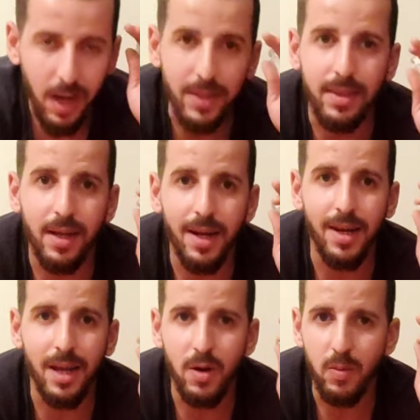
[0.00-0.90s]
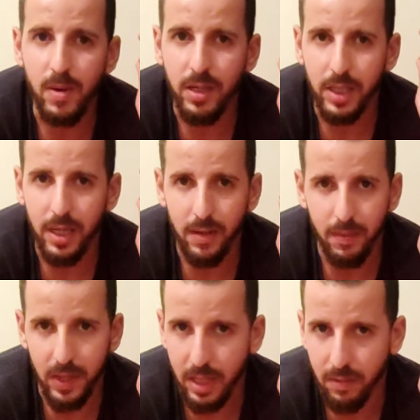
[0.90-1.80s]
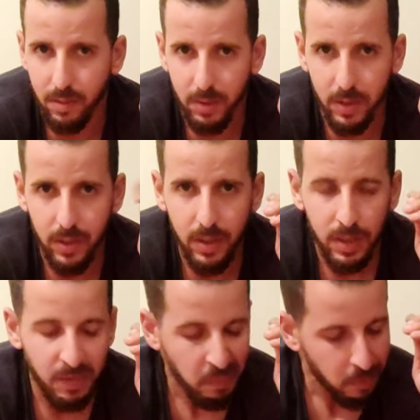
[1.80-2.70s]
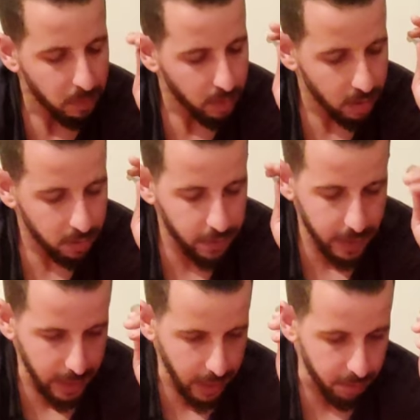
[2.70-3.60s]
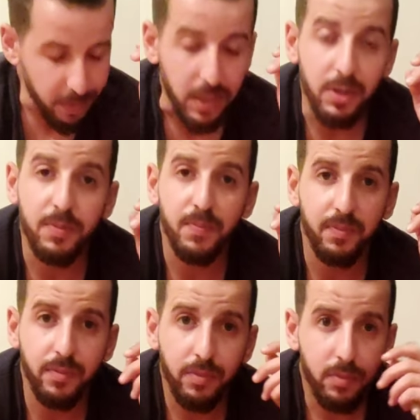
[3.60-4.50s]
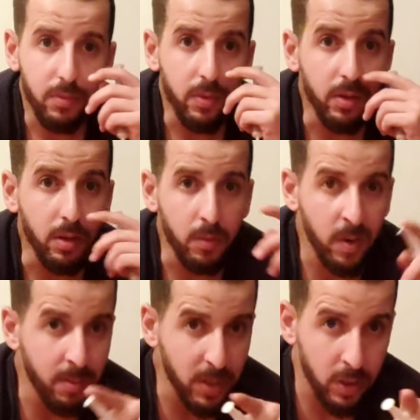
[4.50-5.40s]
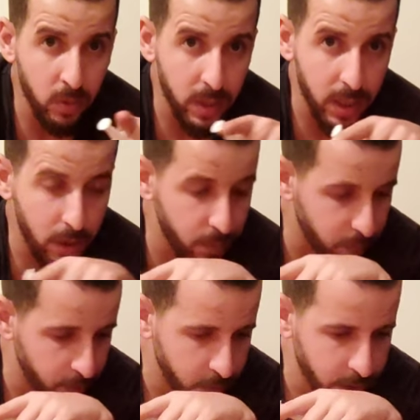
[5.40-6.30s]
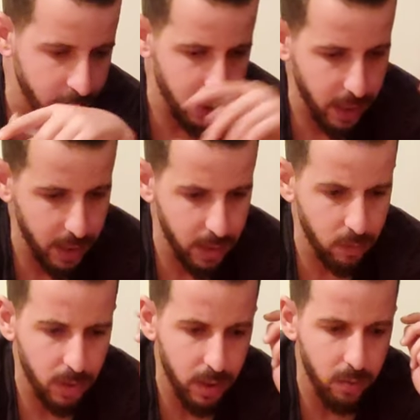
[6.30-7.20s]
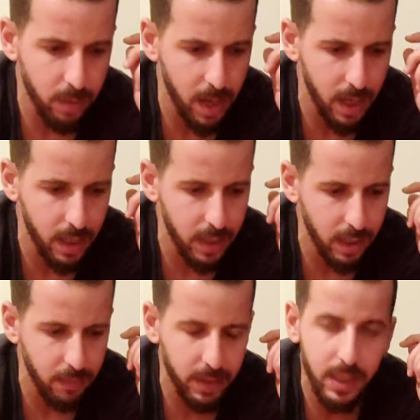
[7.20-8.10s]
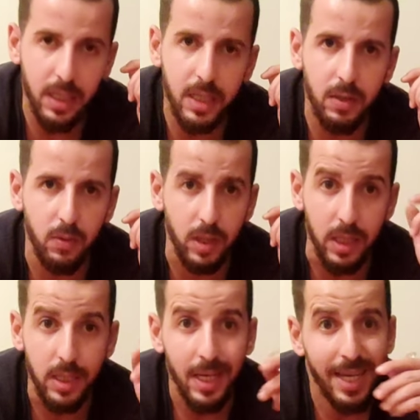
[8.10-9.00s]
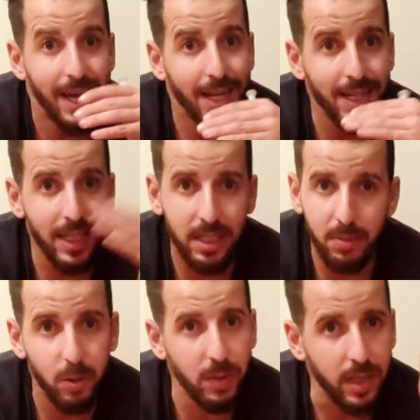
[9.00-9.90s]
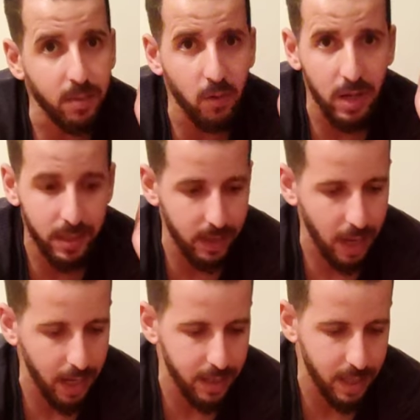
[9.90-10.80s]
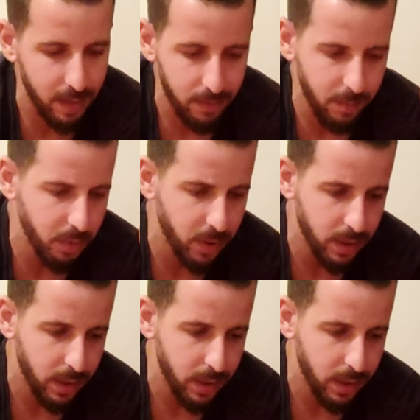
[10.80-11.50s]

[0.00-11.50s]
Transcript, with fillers: قدر الله ما شاء فعل فهمت فريخ مات المهم حتى نوريكم في المونتاج راه غادي نوريكم الحاله ديال الفريخ كي ولات انا كنت جبته من عند مولاه صحه سلام فهمتي